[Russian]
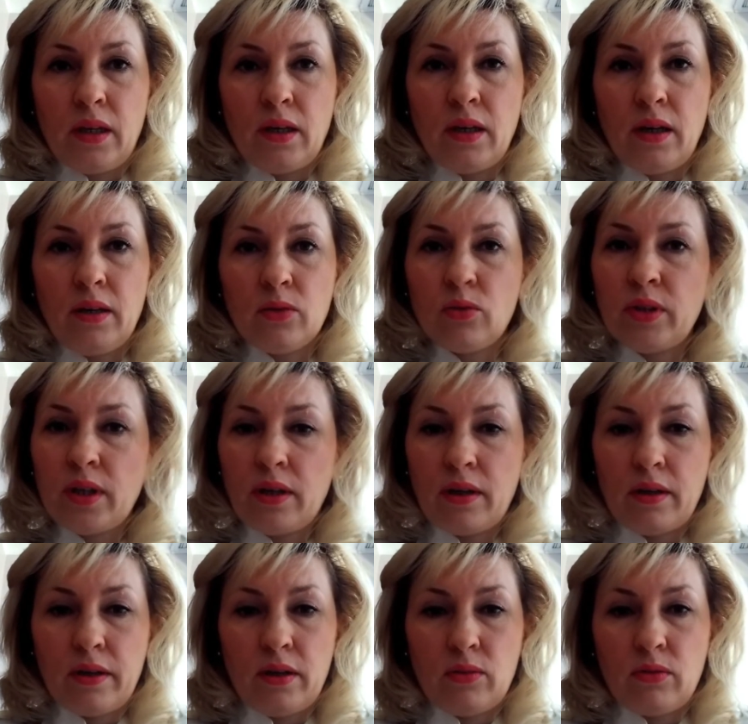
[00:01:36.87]
Елену
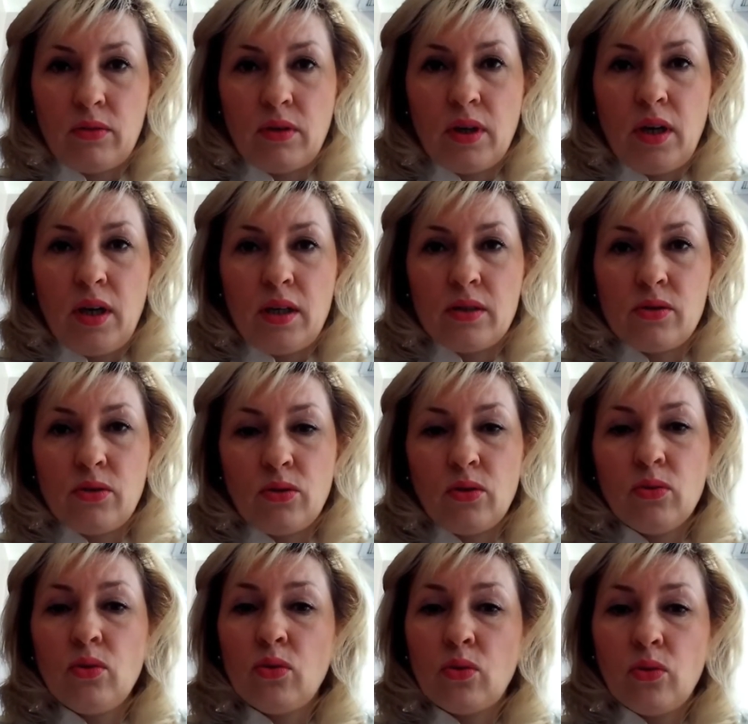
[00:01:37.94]
Тарарину за ее
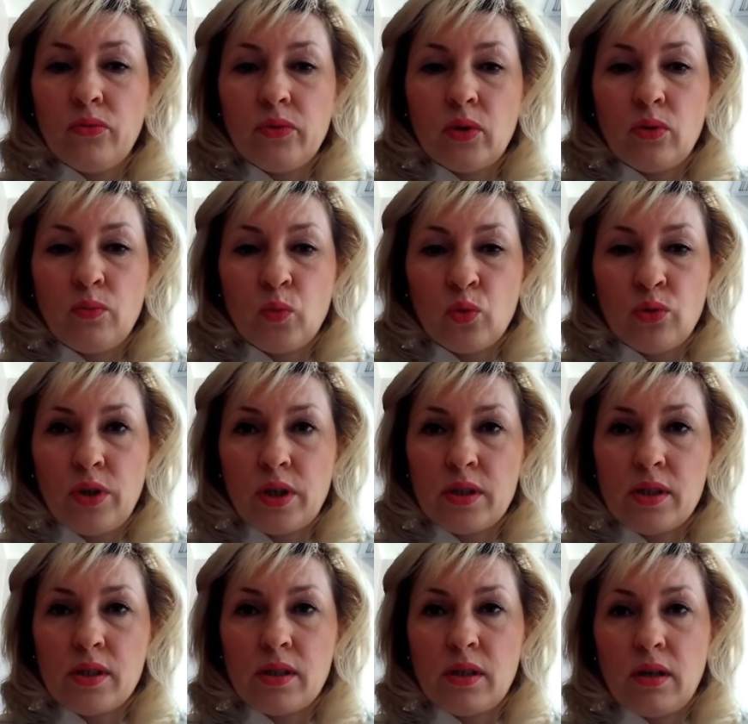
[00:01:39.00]
духовную
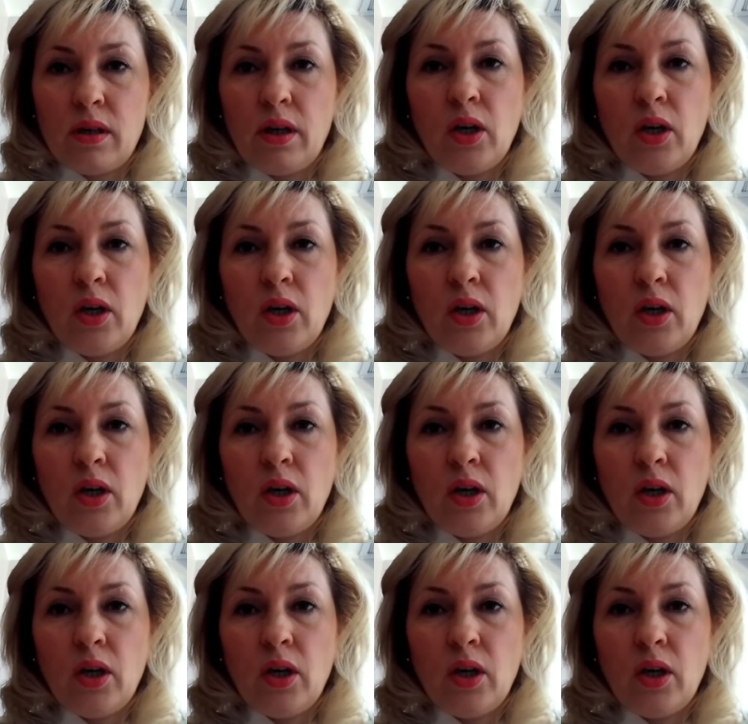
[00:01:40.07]
мудрость,